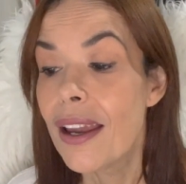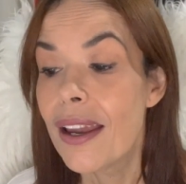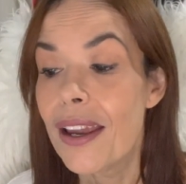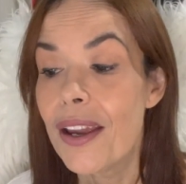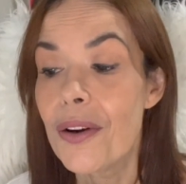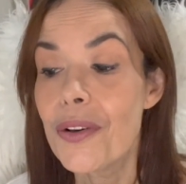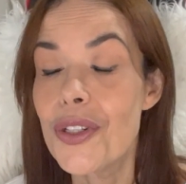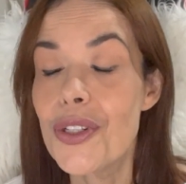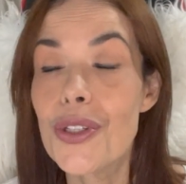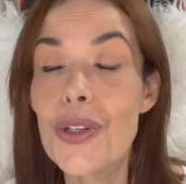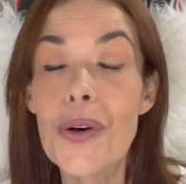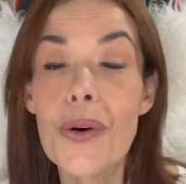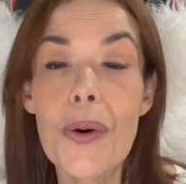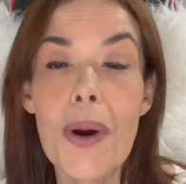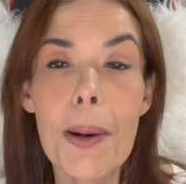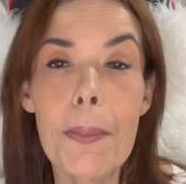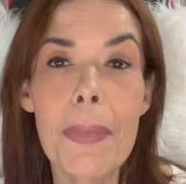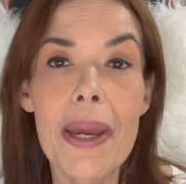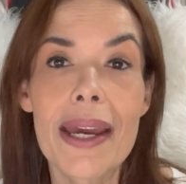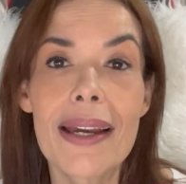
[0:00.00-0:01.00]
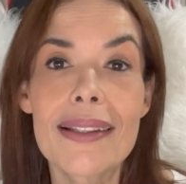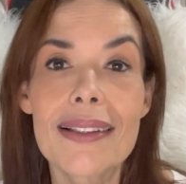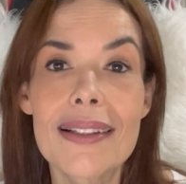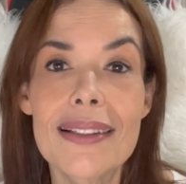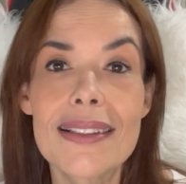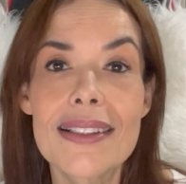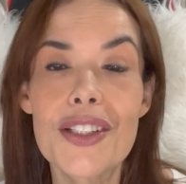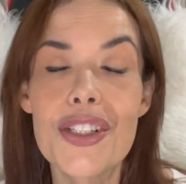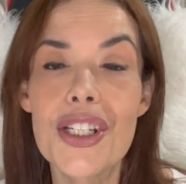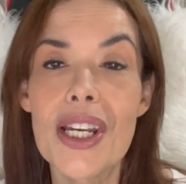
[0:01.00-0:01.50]
Eu estou com a meta
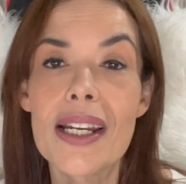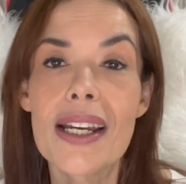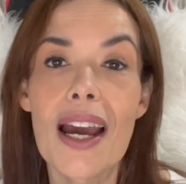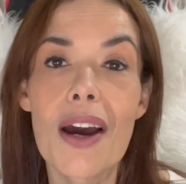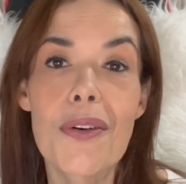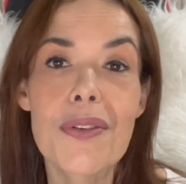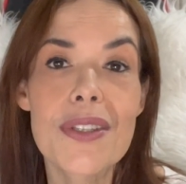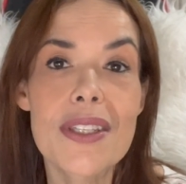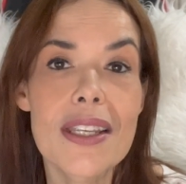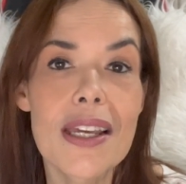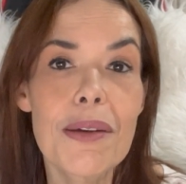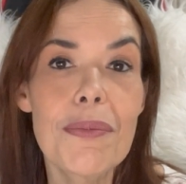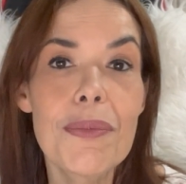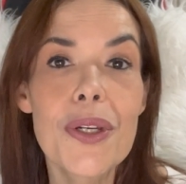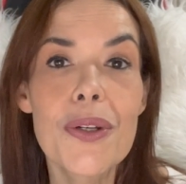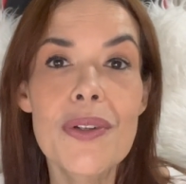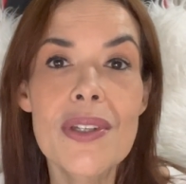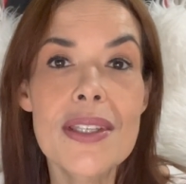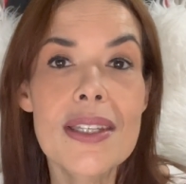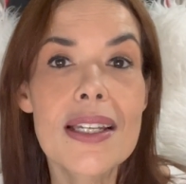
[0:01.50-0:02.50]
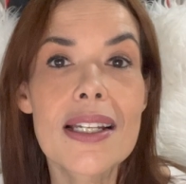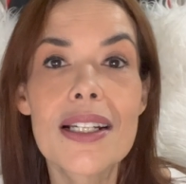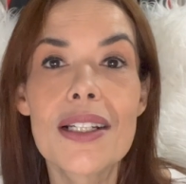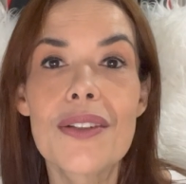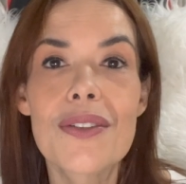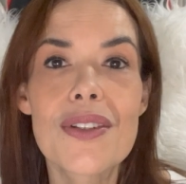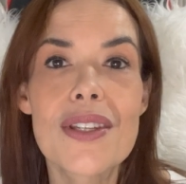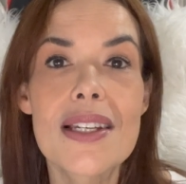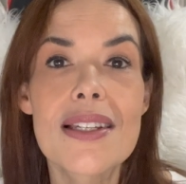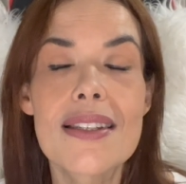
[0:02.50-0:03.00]
de chegar aos 100 mil
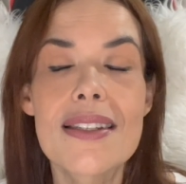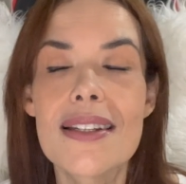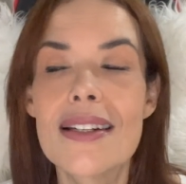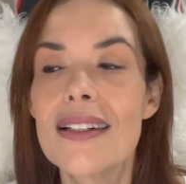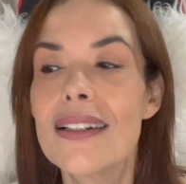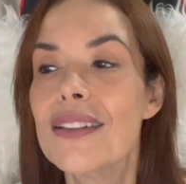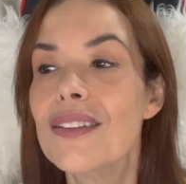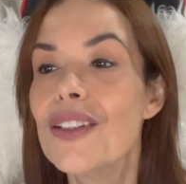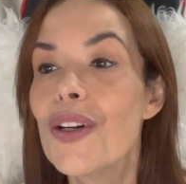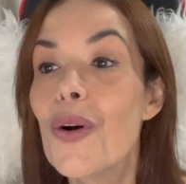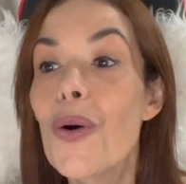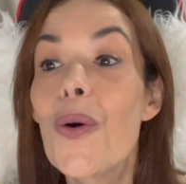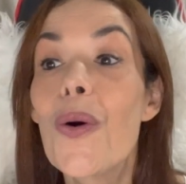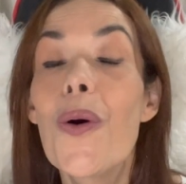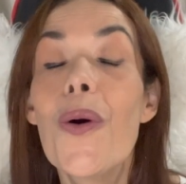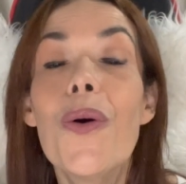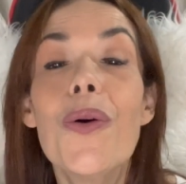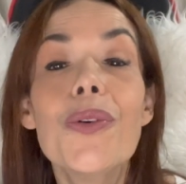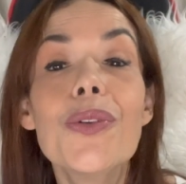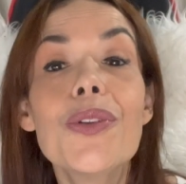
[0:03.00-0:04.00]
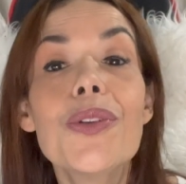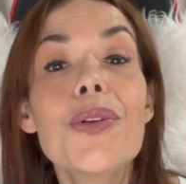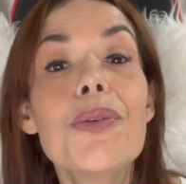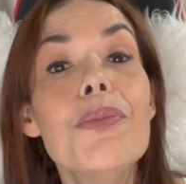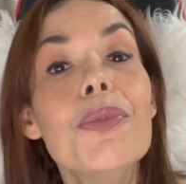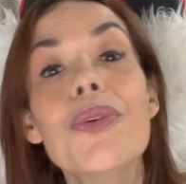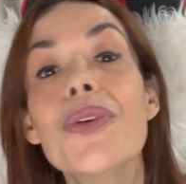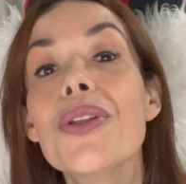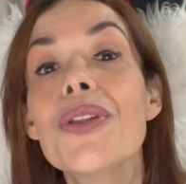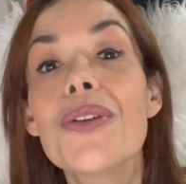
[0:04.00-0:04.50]
inscritos esse ano e eu conto
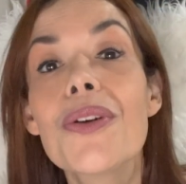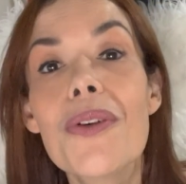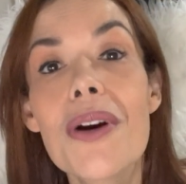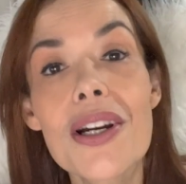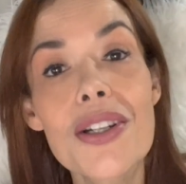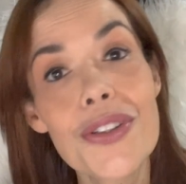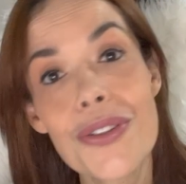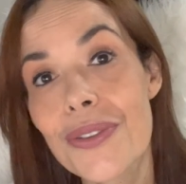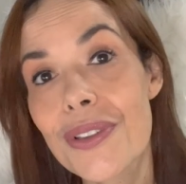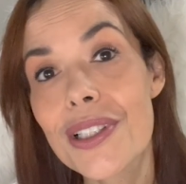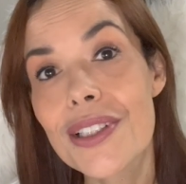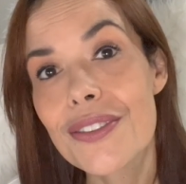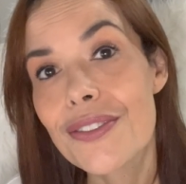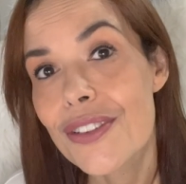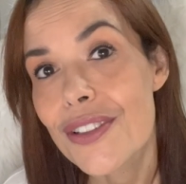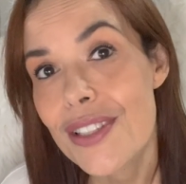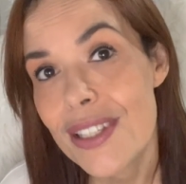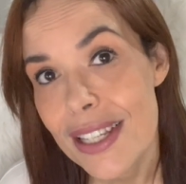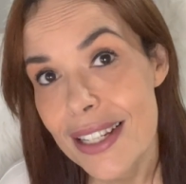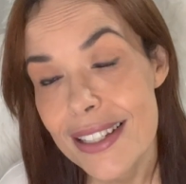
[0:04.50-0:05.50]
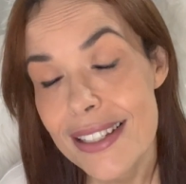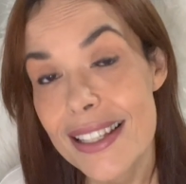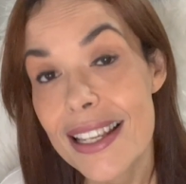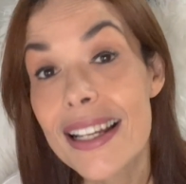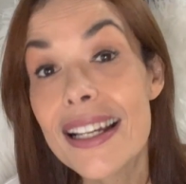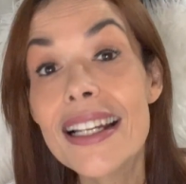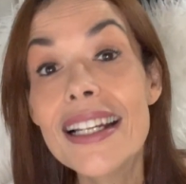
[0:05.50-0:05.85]
muito com a ajuda de vocês.